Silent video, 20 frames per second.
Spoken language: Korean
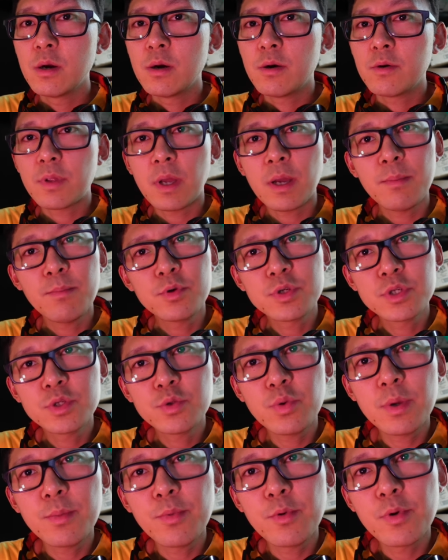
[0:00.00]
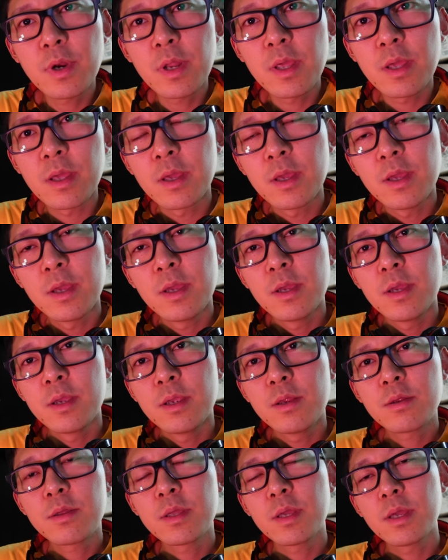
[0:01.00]
어, 나 한번 시도해 볼래
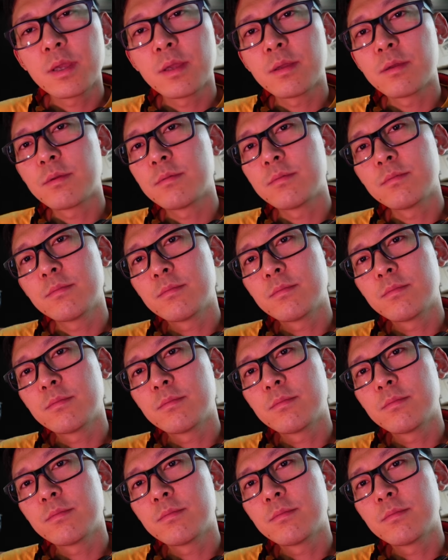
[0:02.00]
이렇게